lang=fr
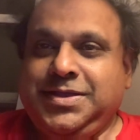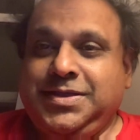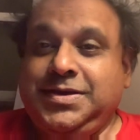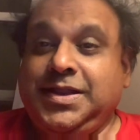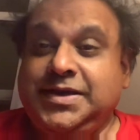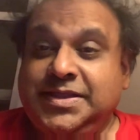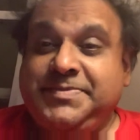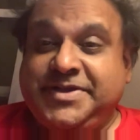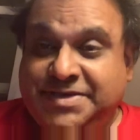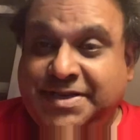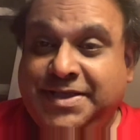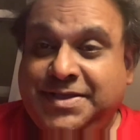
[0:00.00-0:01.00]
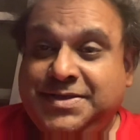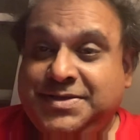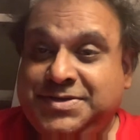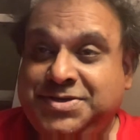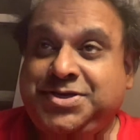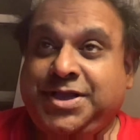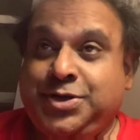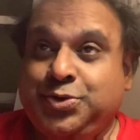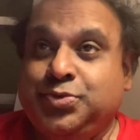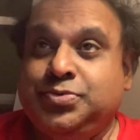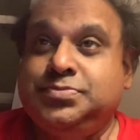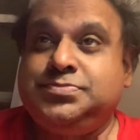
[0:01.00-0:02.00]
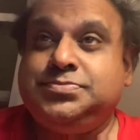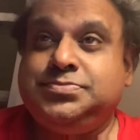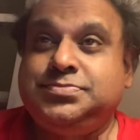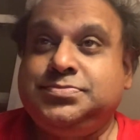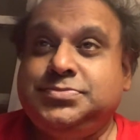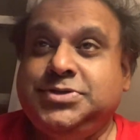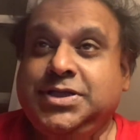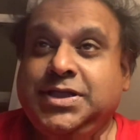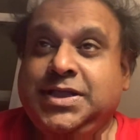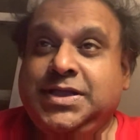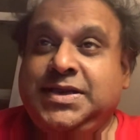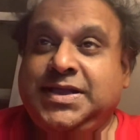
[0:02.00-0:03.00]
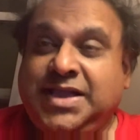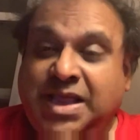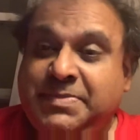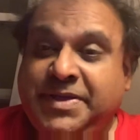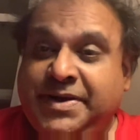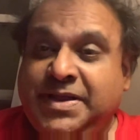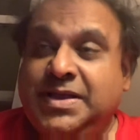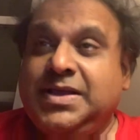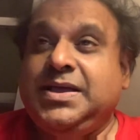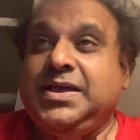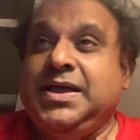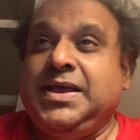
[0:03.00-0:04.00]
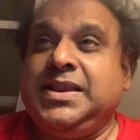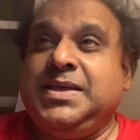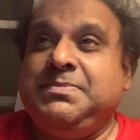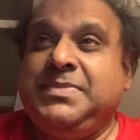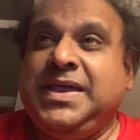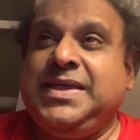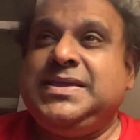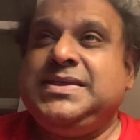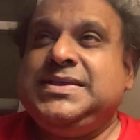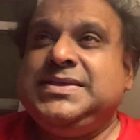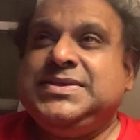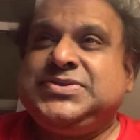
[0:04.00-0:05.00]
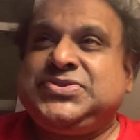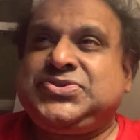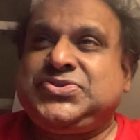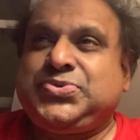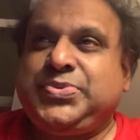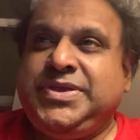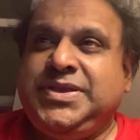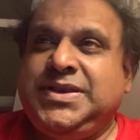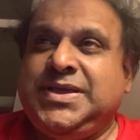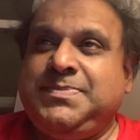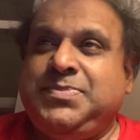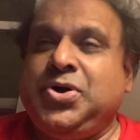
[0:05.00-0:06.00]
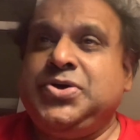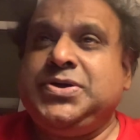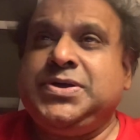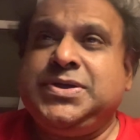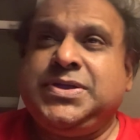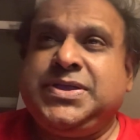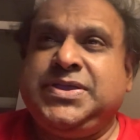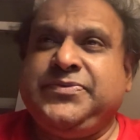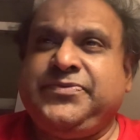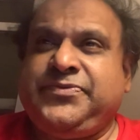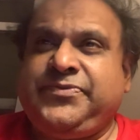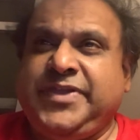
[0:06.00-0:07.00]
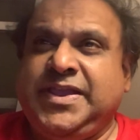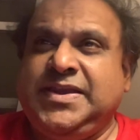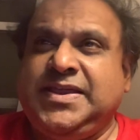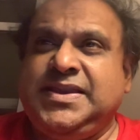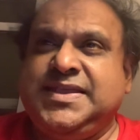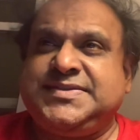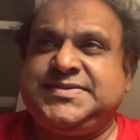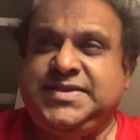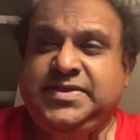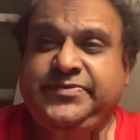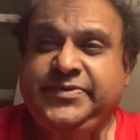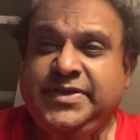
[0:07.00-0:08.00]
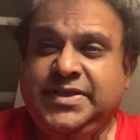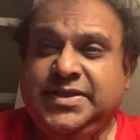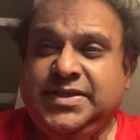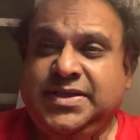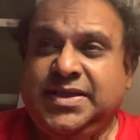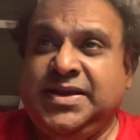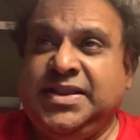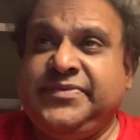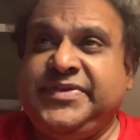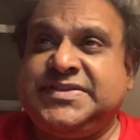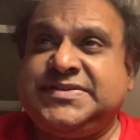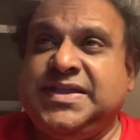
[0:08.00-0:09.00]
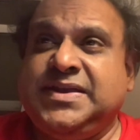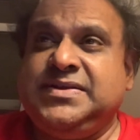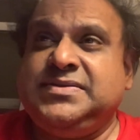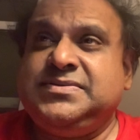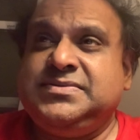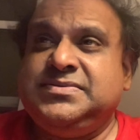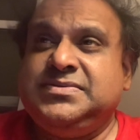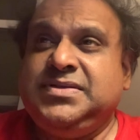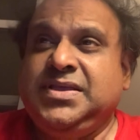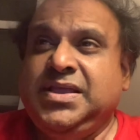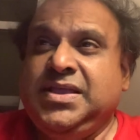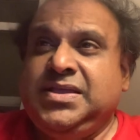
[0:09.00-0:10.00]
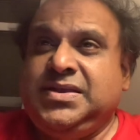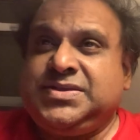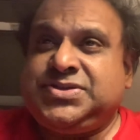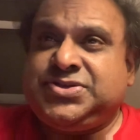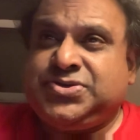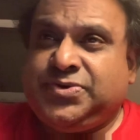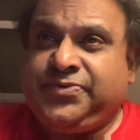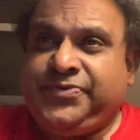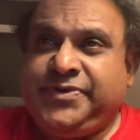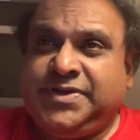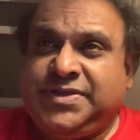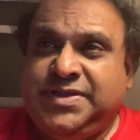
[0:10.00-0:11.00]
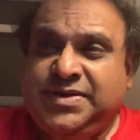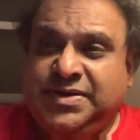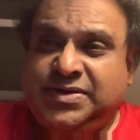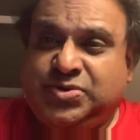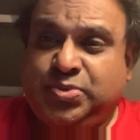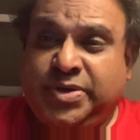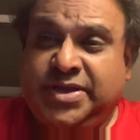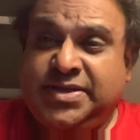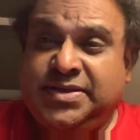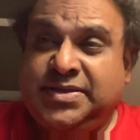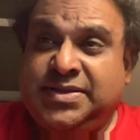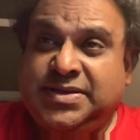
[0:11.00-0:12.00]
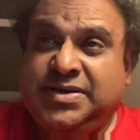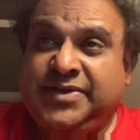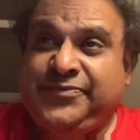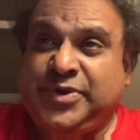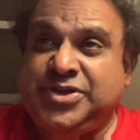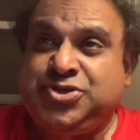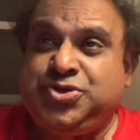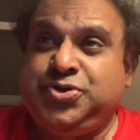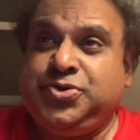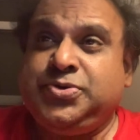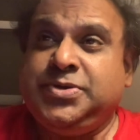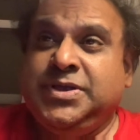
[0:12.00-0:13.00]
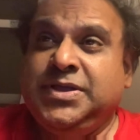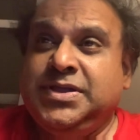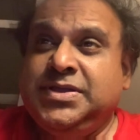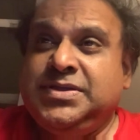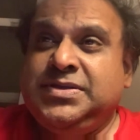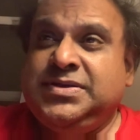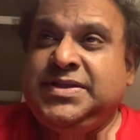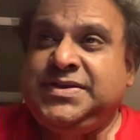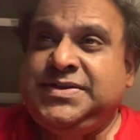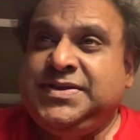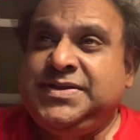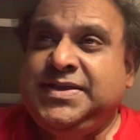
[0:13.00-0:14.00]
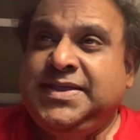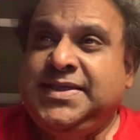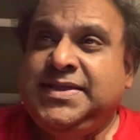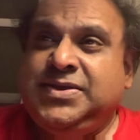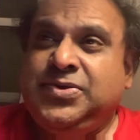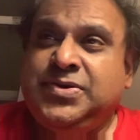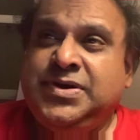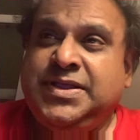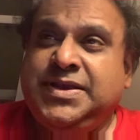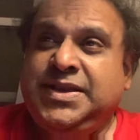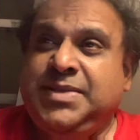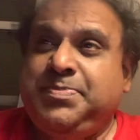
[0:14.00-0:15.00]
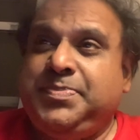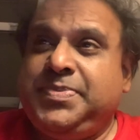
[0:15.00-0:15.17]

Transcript: La liberté chez nous. La caméra à la main suit la banque qui fait la lessive et la vaisselle, le chauffeur qui nettoie la voiture, les deux nez dans les nippes,